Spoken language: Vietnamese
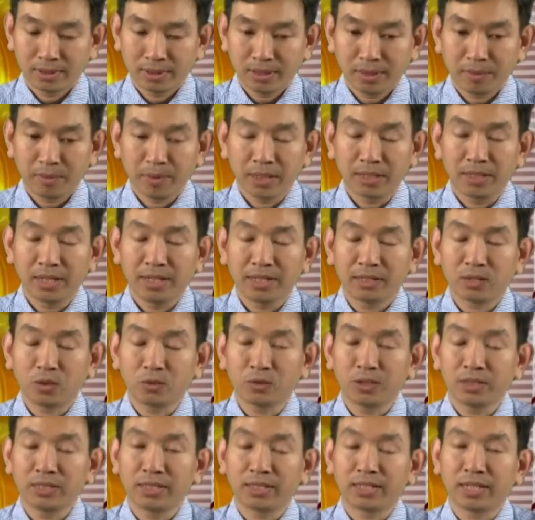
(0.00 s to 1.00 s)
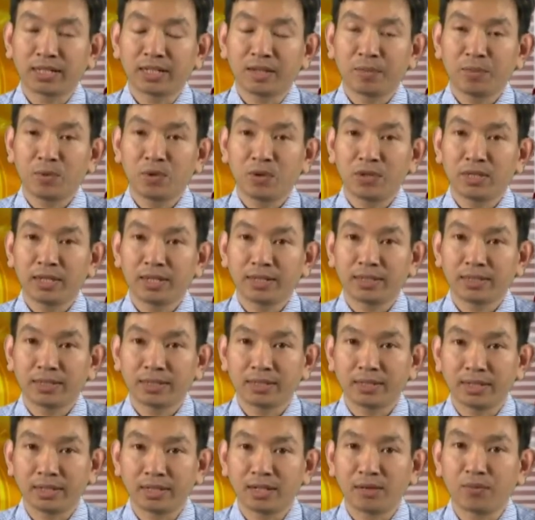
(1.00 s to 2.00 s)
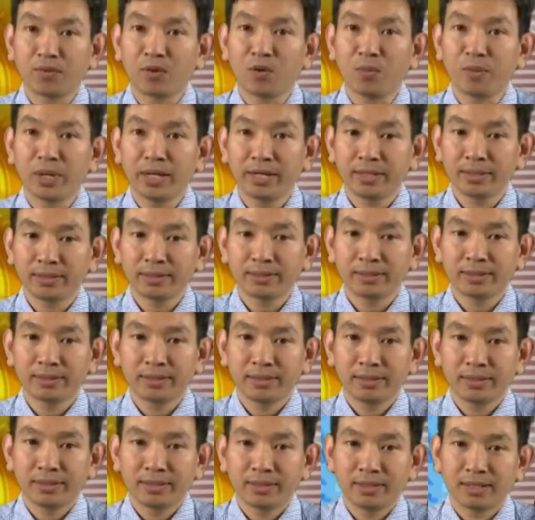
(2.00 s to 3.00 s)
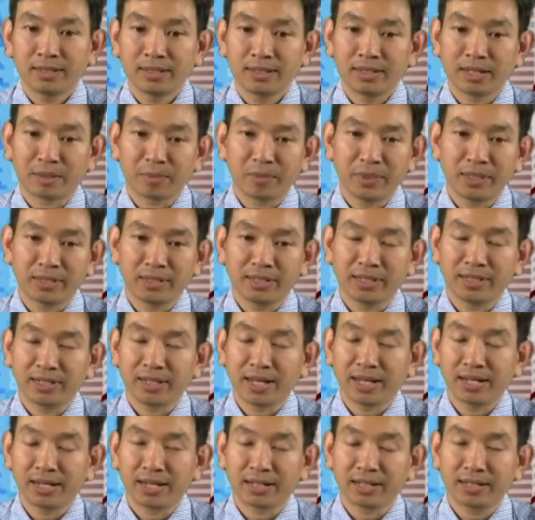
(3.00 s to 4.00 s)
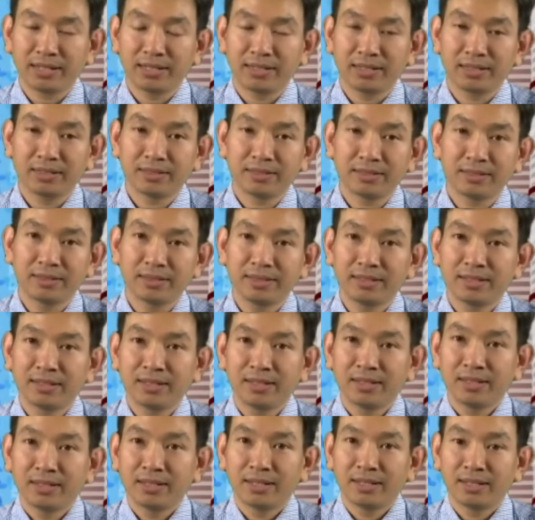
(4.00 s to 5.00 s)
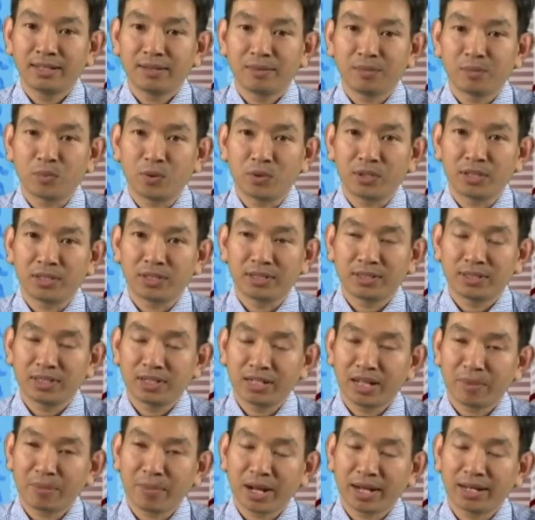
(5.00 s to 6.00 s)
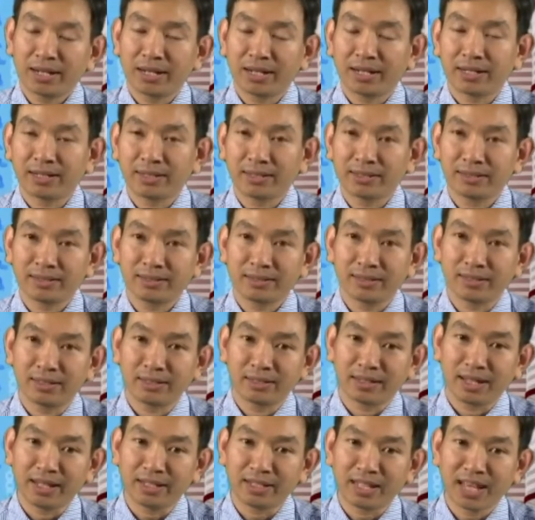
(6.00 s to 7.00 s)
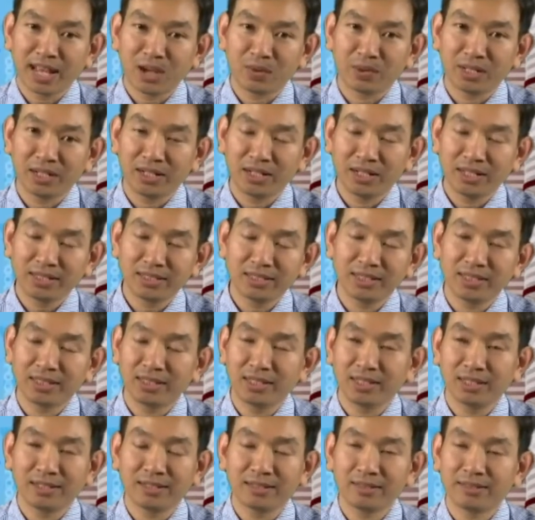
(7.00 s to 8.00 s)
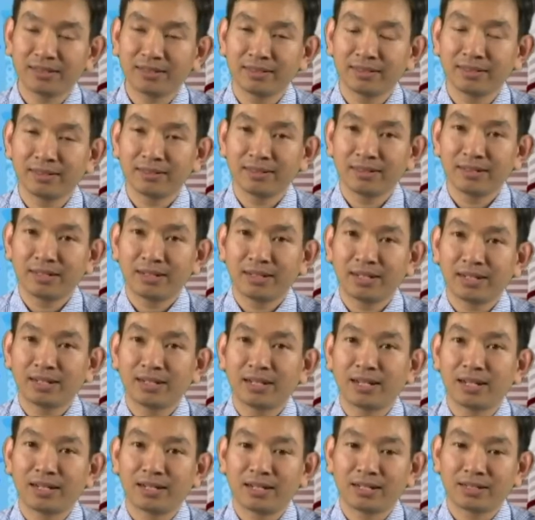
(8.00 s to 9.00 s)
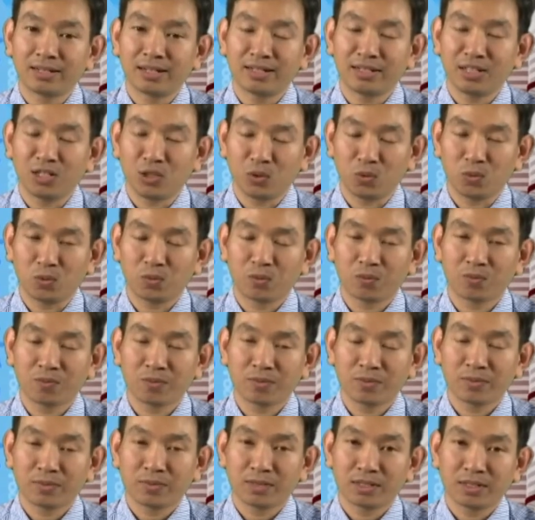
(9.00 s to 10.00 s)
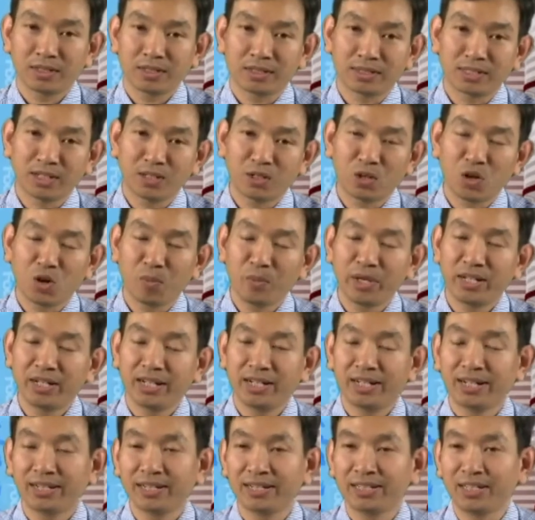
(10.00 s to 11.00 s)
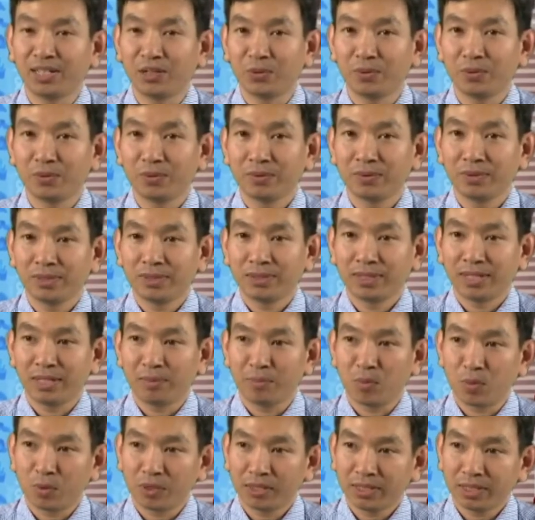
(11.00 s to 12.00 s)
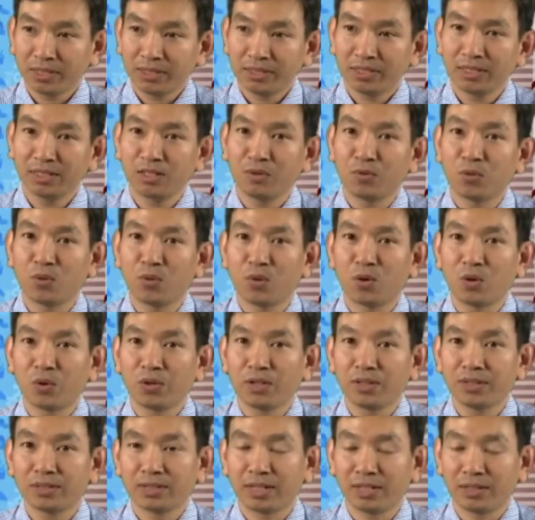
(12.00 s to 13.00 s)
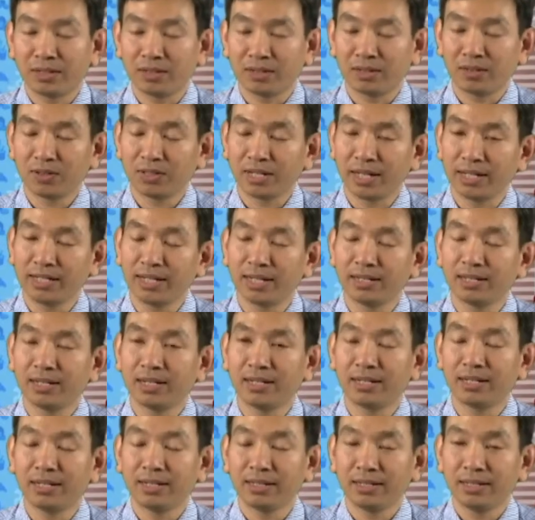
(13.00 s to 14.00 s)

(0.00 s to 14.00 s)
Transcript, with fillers: Cái bệnh lý tổn thương dây chằng khớp gối này thì rất là phổ biến, đặc biệt hiện nay là cái mọi người chơi đá banh nè, thể thao tennis này kia rất là nhiều, sân cỏ mini rất là nhiều, thì một cái chấn thương ở vùng gối thì có thể dẫn đến